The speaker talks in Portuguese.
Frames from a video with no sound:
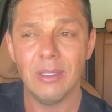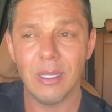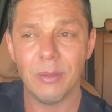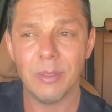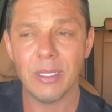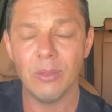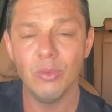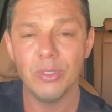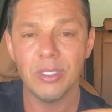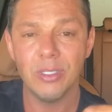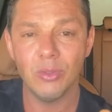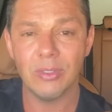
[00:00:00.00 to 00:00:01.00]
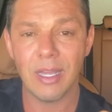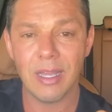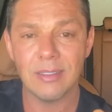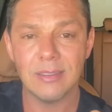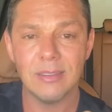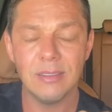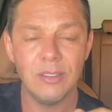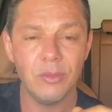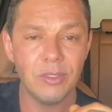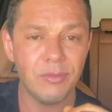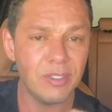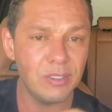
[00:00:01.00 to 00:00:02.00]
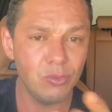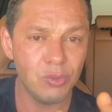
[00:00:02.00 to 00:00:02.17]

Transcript: Na metalúrgica e no táxi, e eu ainda fazia